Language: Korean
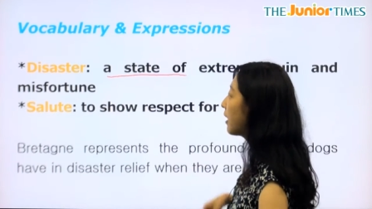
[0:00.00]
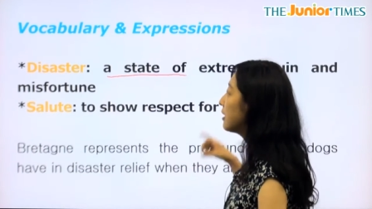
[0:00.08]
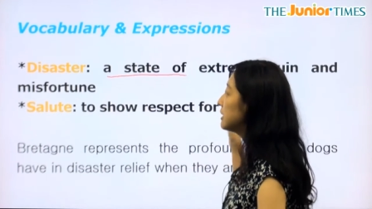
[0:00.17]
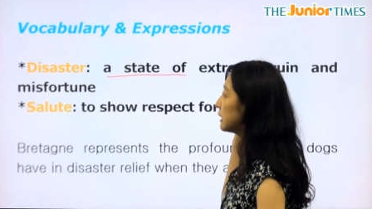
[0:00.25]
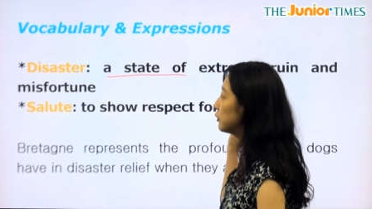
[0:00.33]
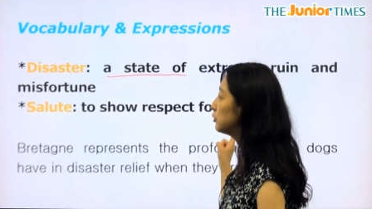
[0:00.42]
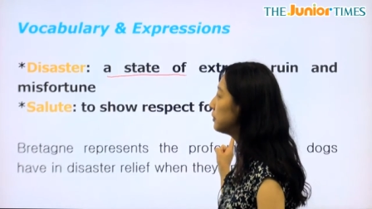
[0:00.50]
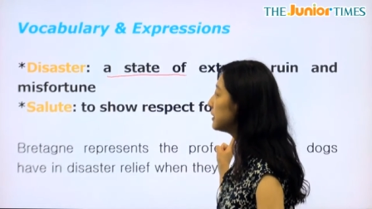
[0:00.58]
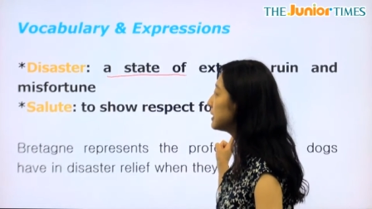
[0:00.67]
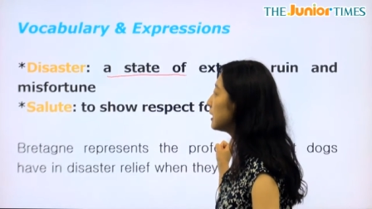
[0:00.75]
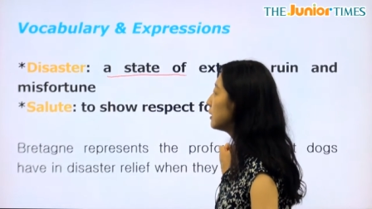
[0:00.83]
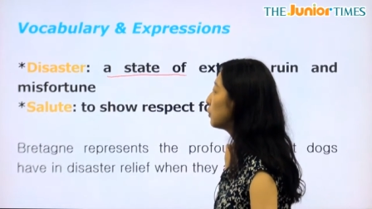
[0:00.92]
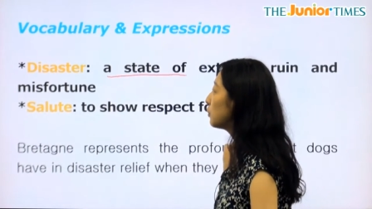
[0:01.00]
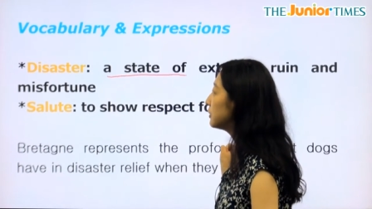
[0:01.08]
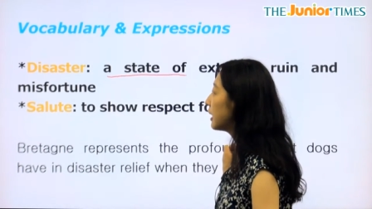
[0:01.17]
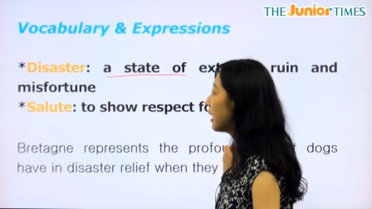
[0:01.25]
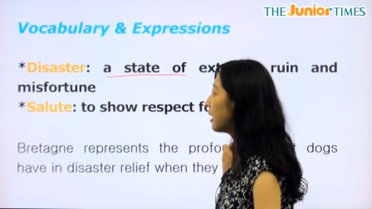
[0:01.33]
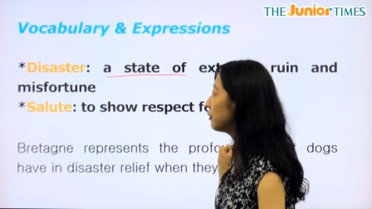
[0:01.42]
자, 두 번째는
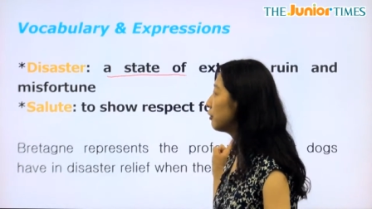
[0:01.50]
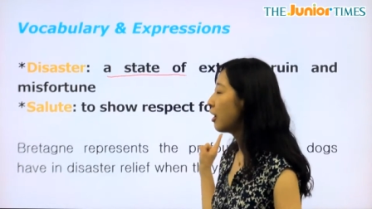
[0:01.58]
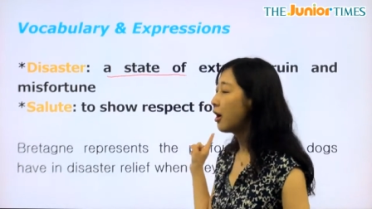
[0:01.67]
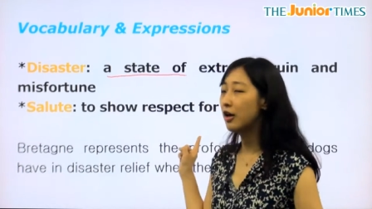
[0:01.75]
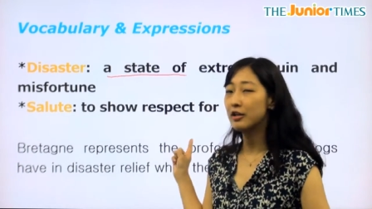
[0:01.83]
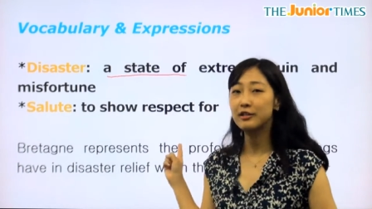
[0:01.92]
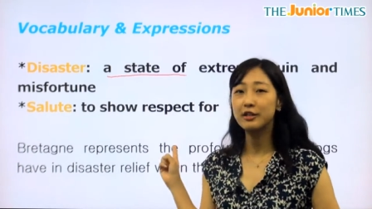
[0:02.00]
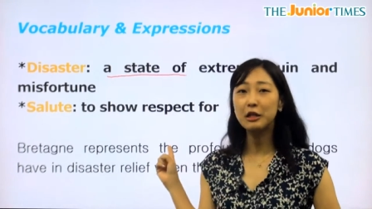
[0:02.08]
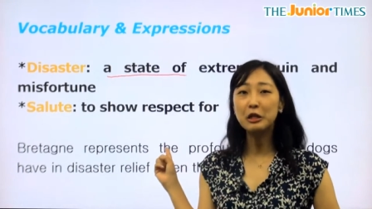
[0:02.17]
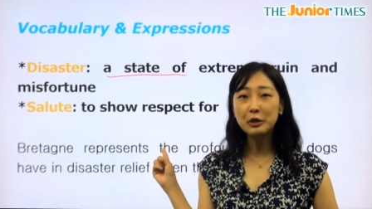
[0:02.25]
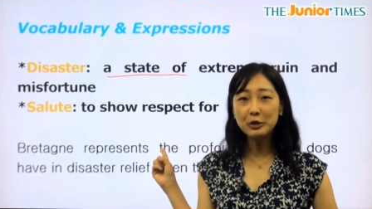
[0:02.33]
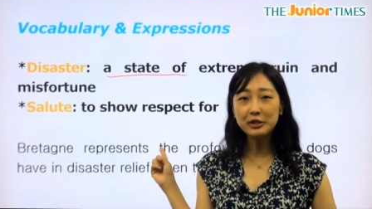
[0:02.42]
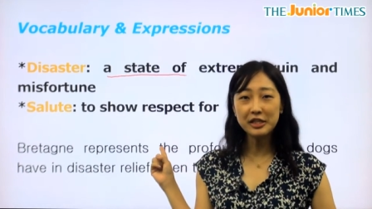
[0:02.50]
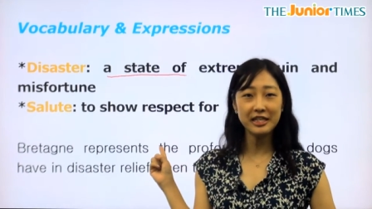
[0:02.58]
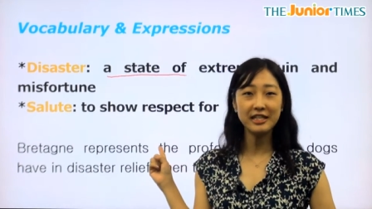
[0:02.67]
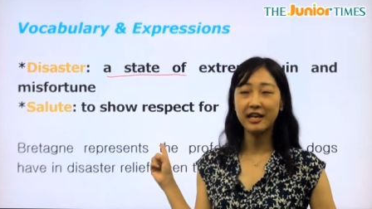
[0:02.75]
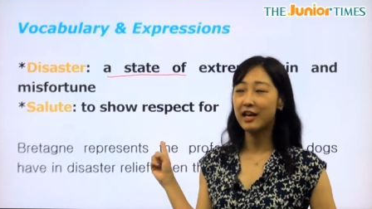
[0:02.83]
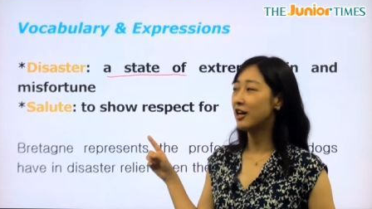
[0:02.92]
동사로요.
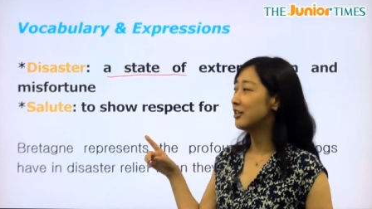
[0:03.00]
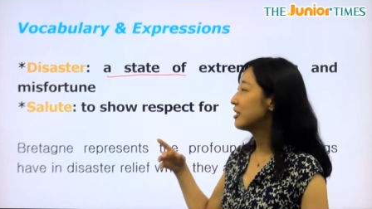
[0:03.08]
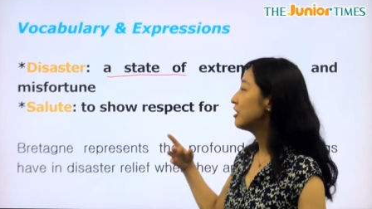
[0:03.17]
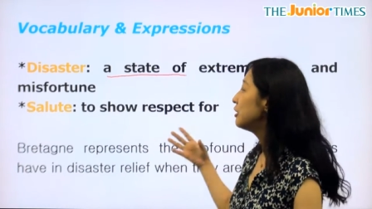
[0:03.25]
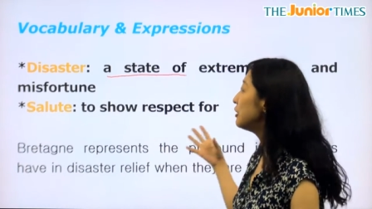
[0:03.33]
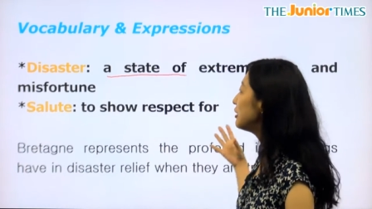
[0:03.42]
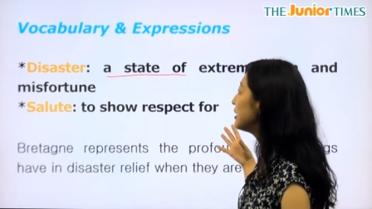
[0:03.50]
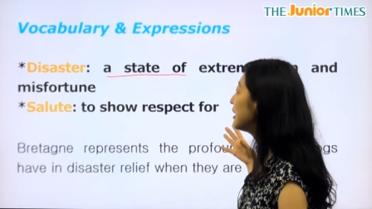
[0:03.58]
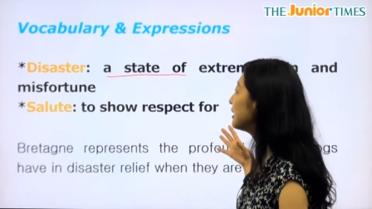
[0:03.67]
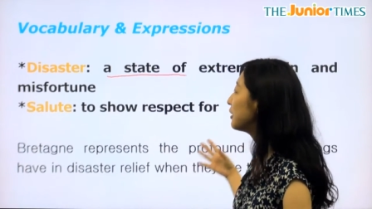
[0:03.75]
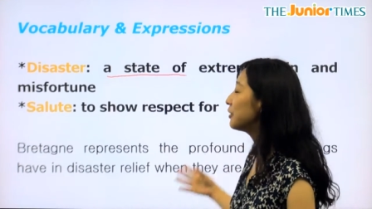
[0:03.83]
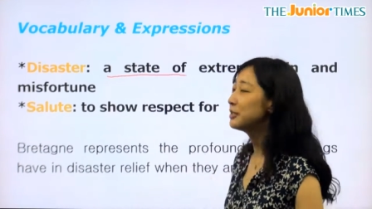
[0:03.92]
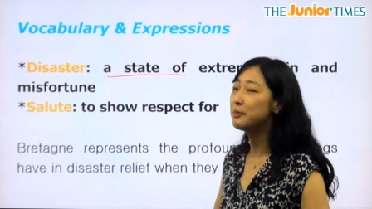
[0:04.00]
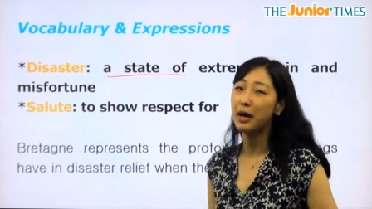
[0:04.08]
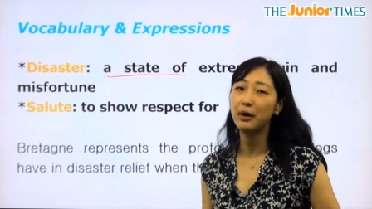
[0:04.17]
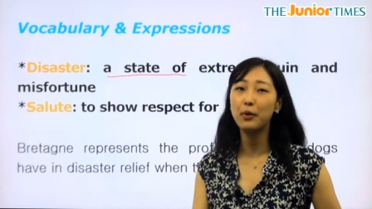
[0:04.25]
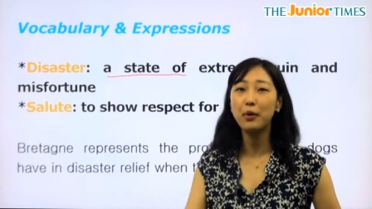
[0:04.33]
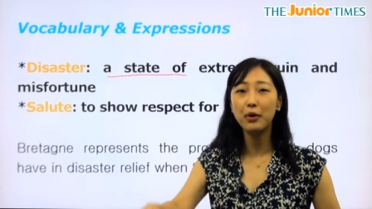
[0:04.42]
salute인데요. salute이라는 거는
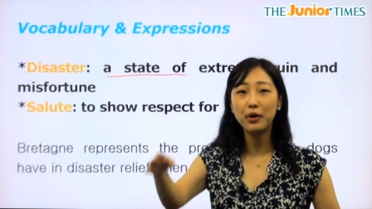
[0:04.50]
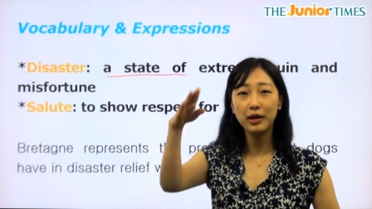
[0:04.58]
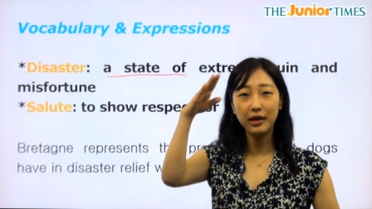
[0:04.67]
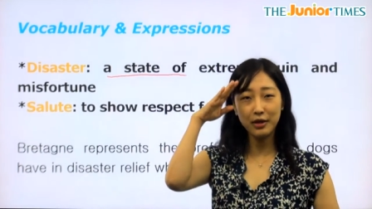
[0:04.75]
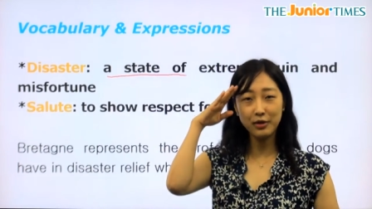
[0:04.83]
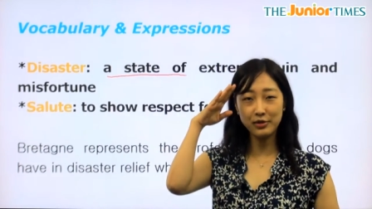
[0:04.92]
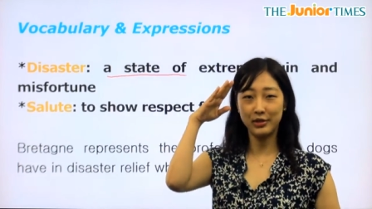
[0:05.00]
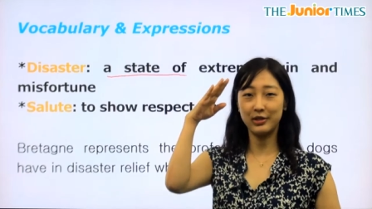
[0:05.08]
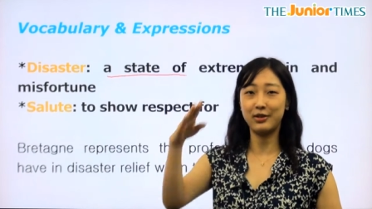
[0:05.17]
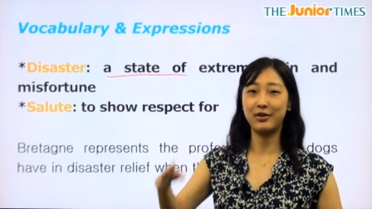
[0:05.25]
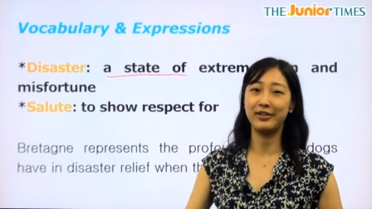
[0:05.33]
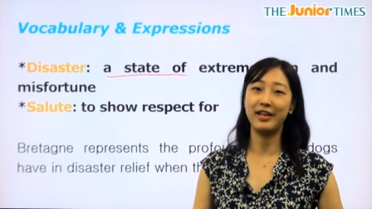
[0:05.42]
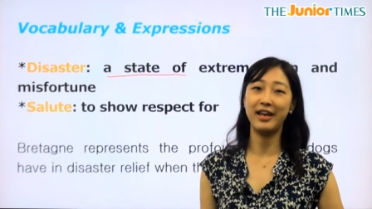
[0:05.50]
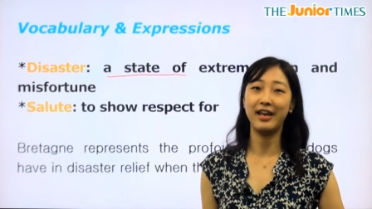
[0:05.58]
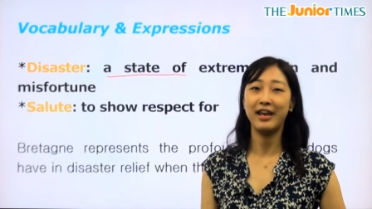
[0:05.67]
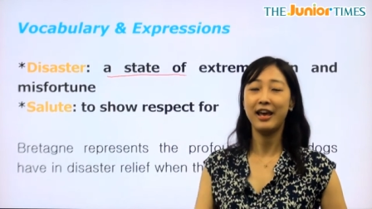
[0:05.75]
바로 이거죠, 이거. 네.